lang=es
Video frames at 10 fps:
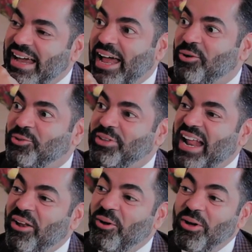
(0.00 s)
Al
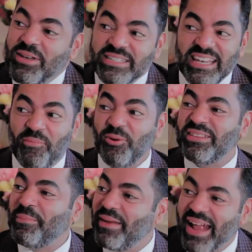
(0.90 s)
contrario, se ha
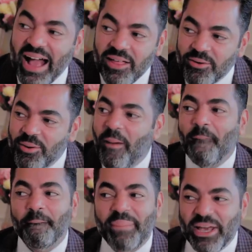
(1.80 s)
multiplicado,
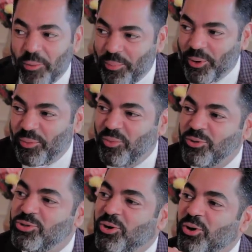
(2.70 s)
pero por
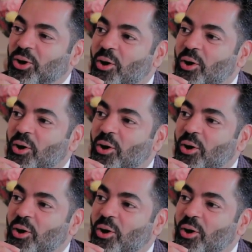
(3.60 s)
mucho.